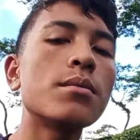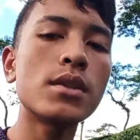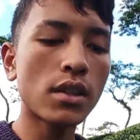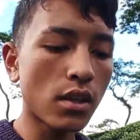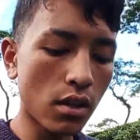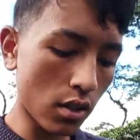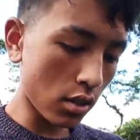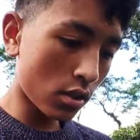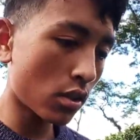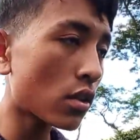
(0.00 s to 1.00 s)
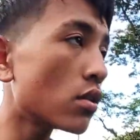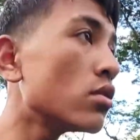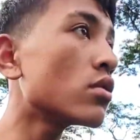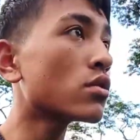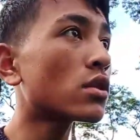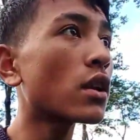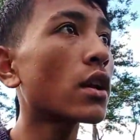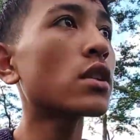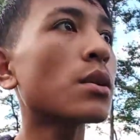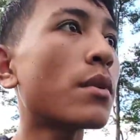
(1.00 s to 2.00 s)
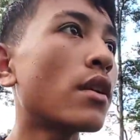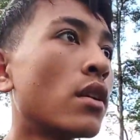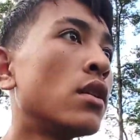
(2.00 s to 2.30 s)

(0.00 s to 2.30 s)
अब के घर तो वो कुछ लेंगे सामान